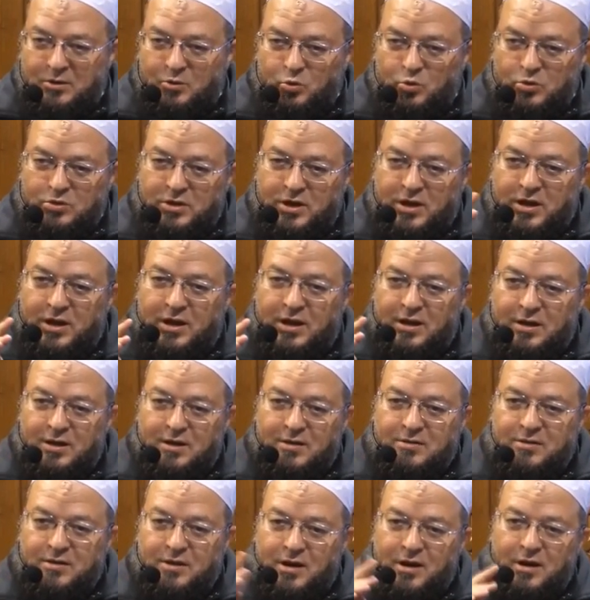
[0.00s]
وده
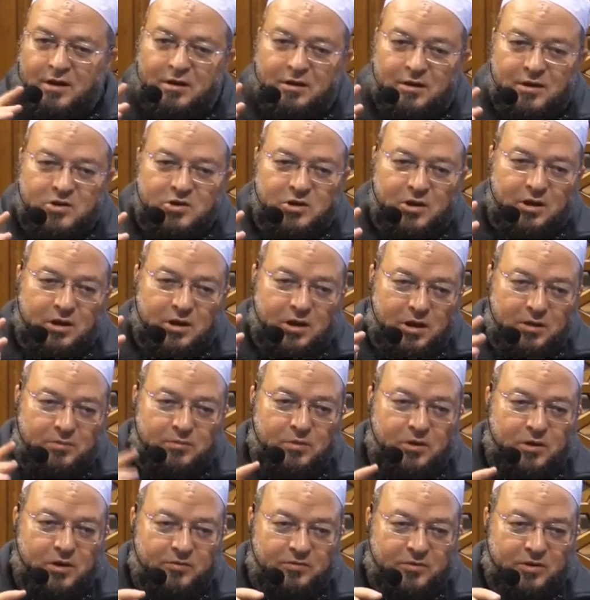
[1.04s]
الذي أخرج
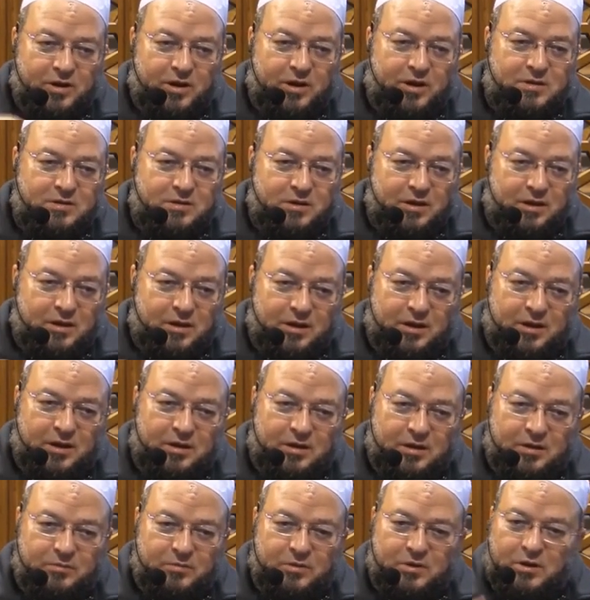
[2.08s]
الأمر في هذه
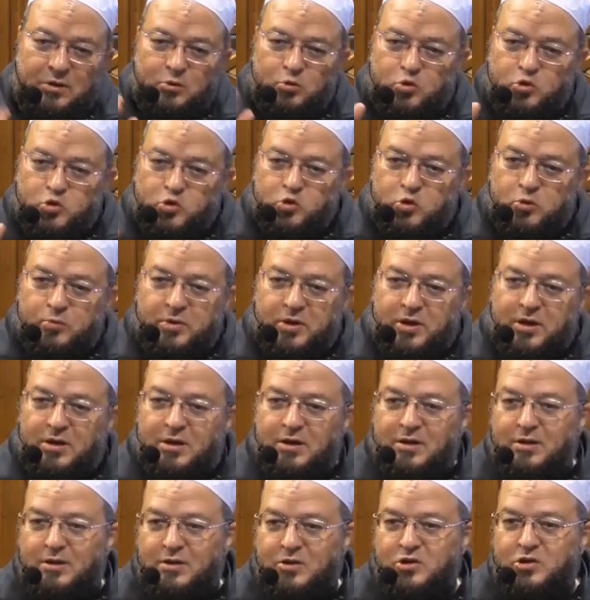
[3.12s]
الآية من الوجوب
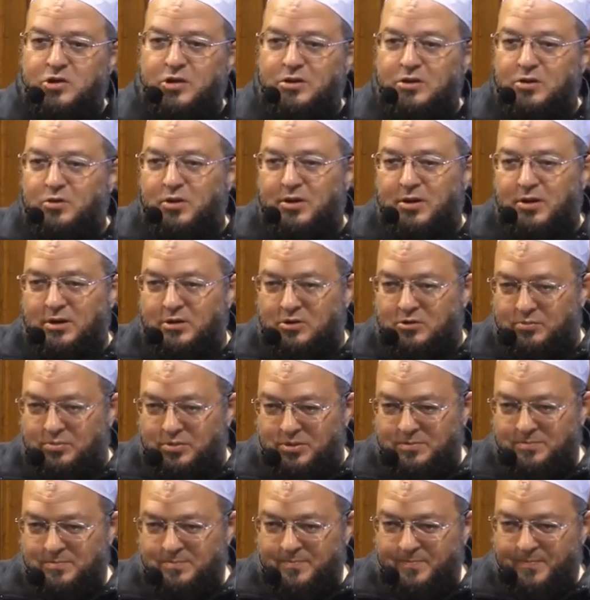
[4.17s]
إلى الإرشاد
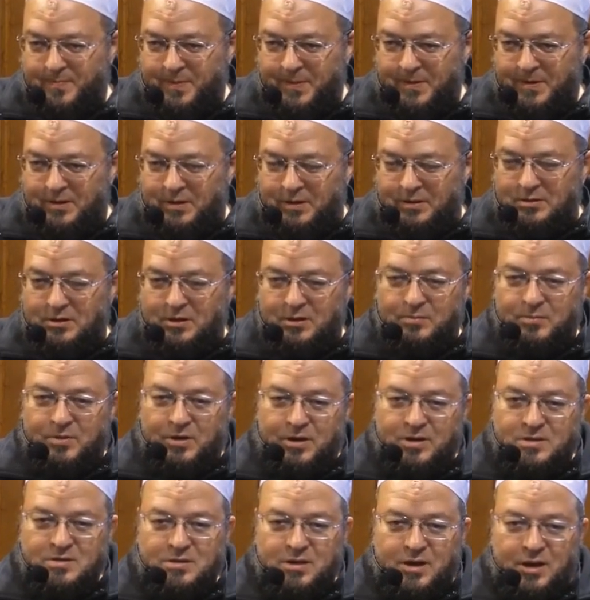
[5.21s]
والندب لأن رب
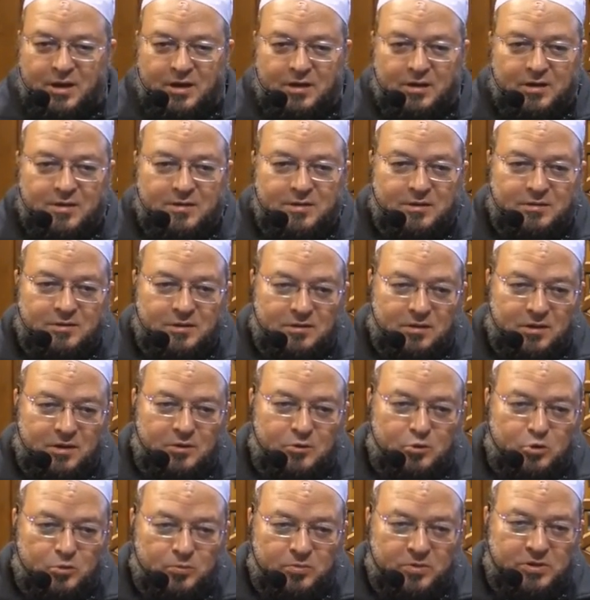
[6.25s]
العزة قال إذا
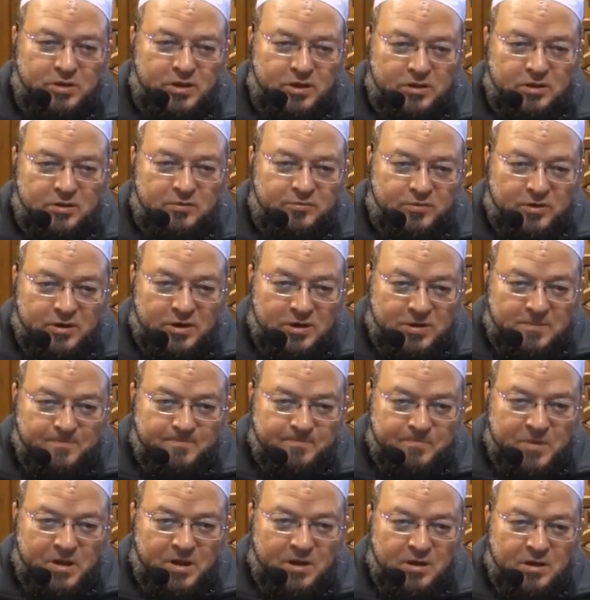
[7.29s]
تداينتم بدين فإيه
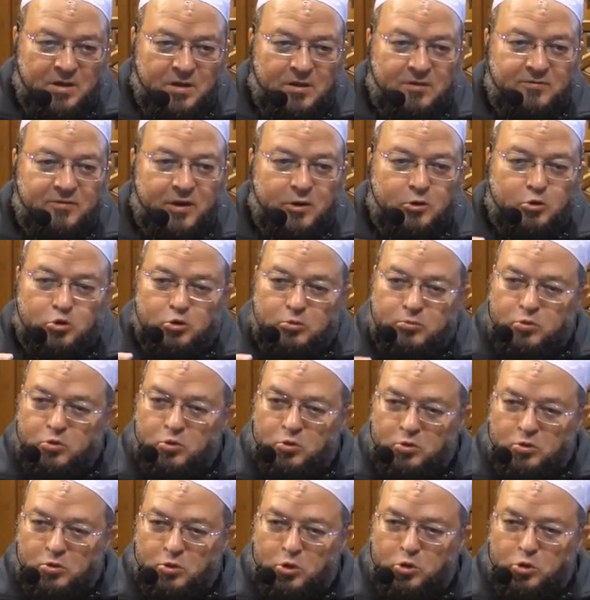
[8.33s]
فاكتبوه